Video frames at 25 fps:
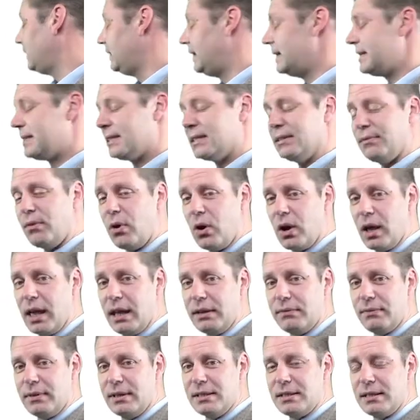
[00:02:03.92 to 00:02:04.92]
die letzte Woche
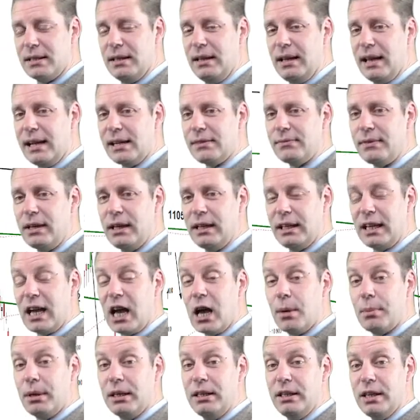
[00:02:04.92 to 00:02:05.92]
etwas langweilig,
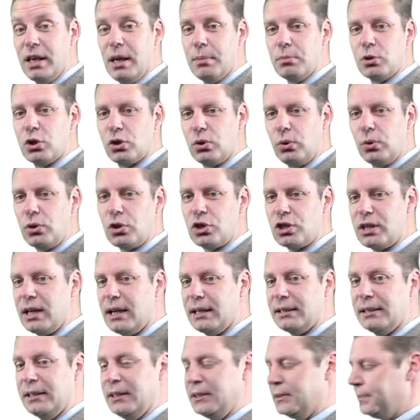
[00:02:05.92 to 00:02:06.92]
aber hier im
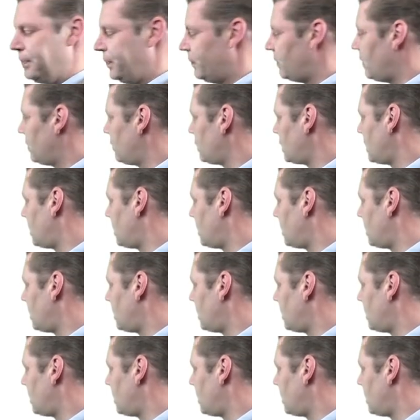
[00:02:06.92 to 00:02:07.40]
Stundenchart, wenn wir